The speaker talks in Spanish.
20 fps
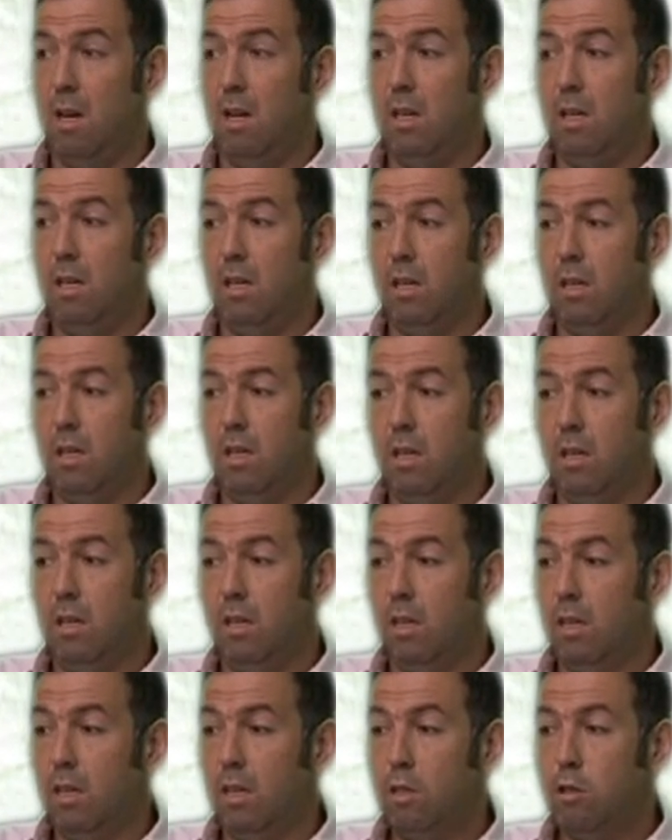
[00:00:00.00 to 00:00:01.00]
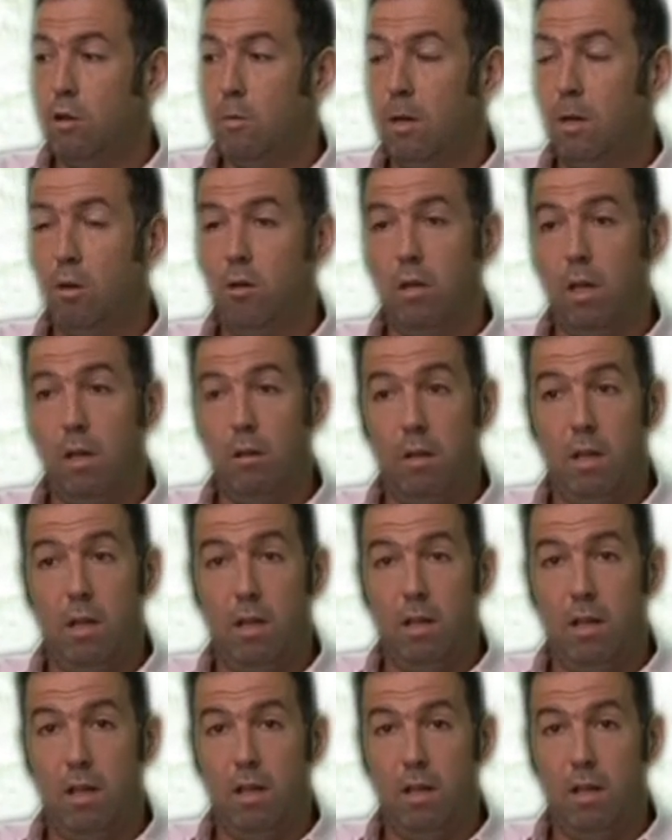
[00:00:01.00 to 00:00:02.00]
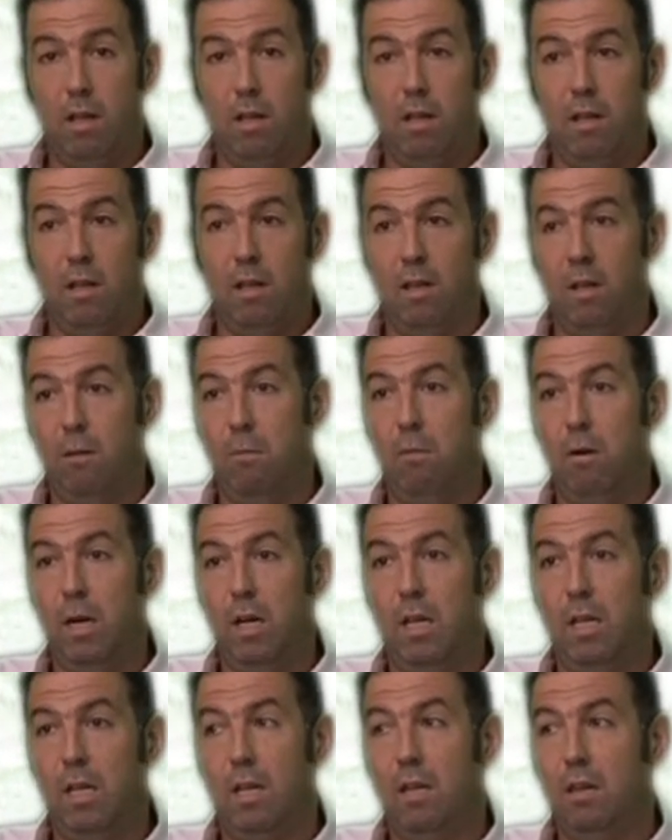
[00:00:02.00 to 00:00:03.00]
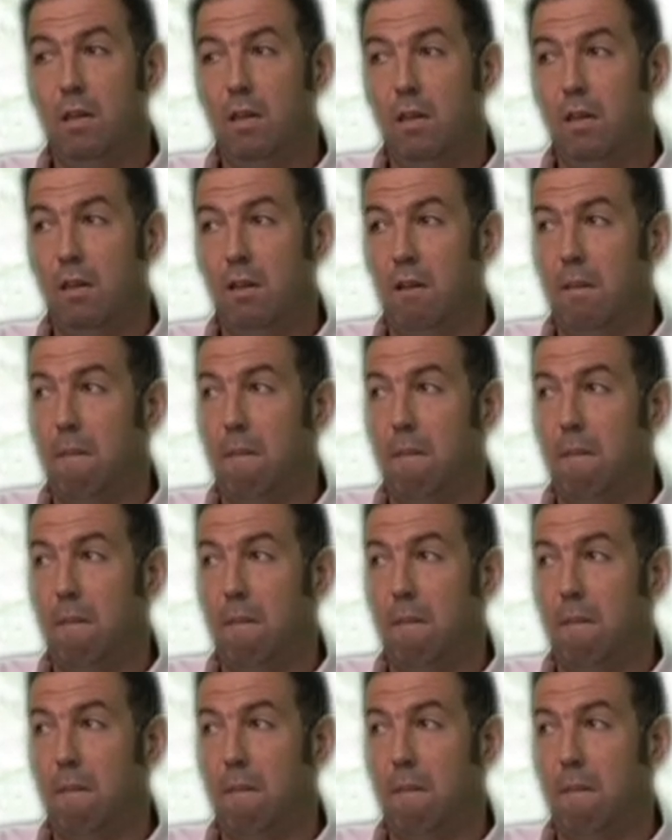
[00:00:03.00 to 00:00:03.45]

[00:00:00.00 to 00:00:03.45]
y ellos me contaban de, por ahí este,